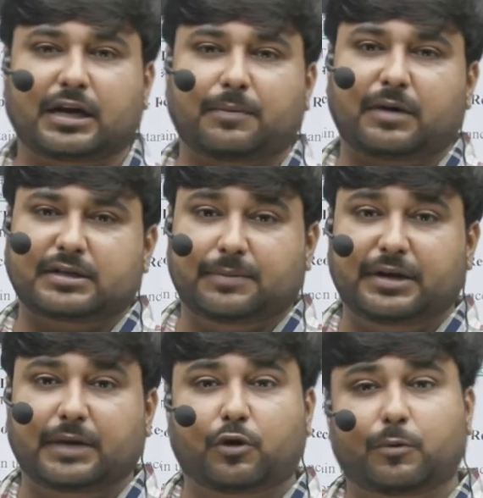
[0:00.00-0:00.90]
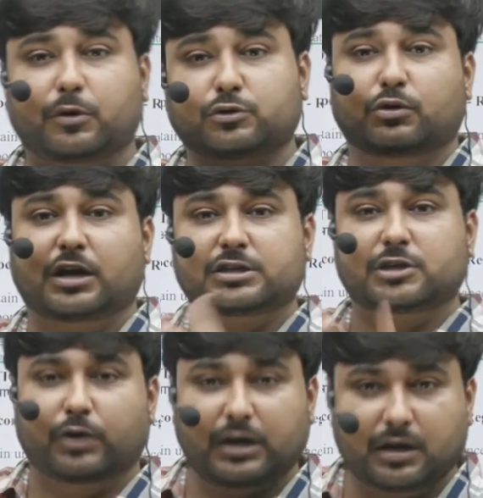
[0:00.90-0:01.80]
बार सीबीटी मोड में कुछ खुलासा हुए
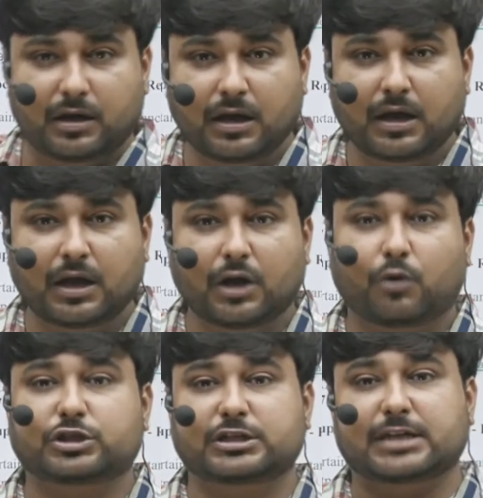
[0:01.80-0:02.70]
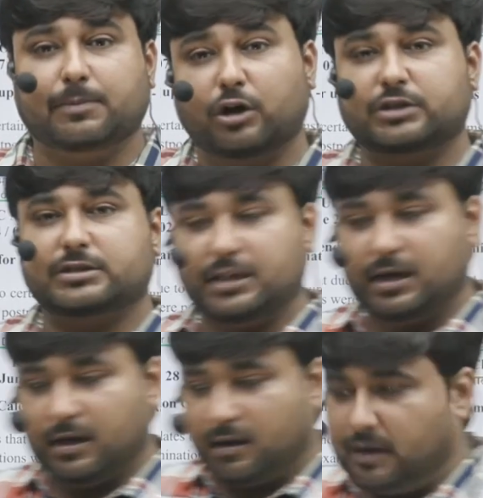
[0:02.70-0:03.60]
ना कुछ चीजें बहुत ज्यादा
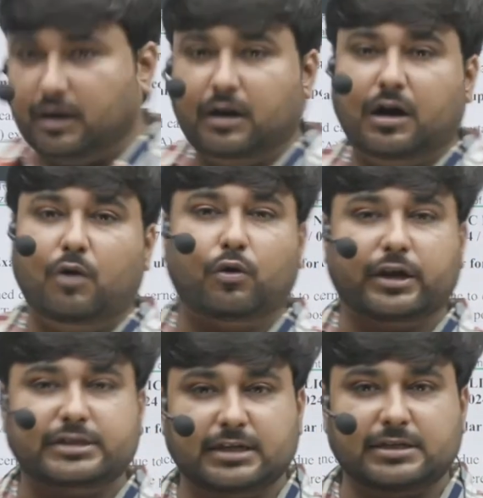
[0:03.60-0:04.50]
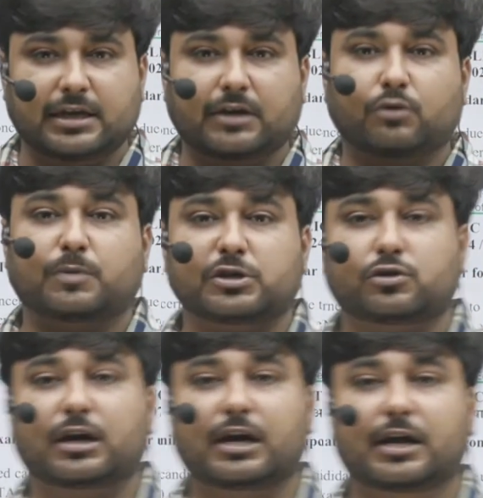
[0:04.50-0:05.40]
अंडरग्राउंड होके चली जाए कुछ बच्चों का
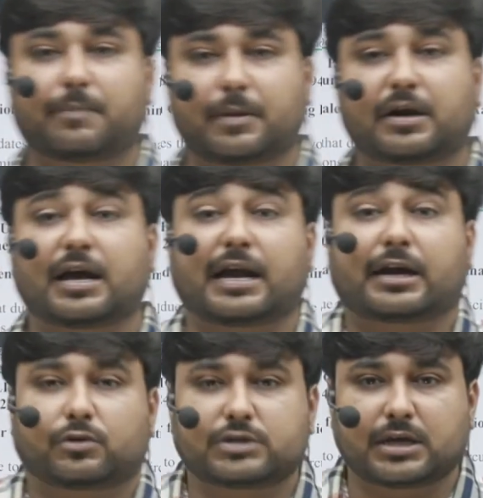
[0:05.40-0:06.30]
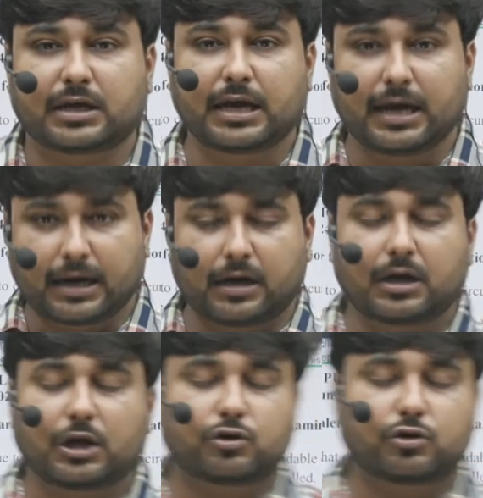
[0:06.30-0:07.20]
क्लियर पेपर डायरेक्ट हो जाए क्लियर
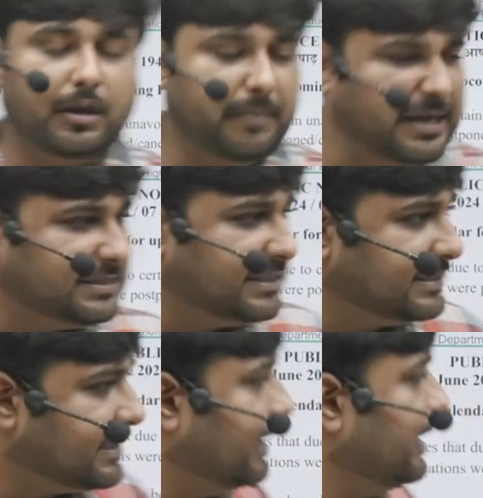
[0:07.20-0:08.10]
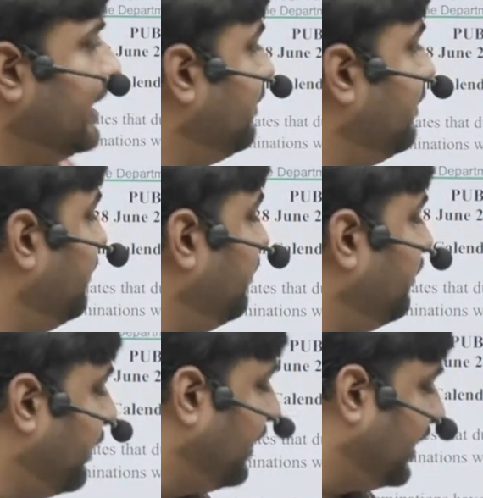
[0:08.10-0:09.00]
तो हमें इस चीज के लिए नहीं
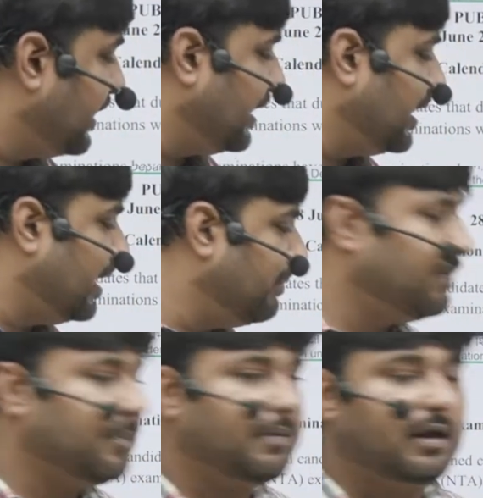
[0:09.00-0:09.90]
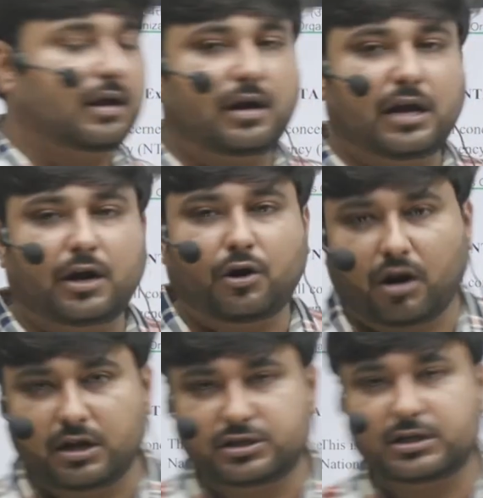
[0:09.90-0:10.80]
प्रिपेयर करना है हमें प्रिपेयर करना है नॉलेज के लिए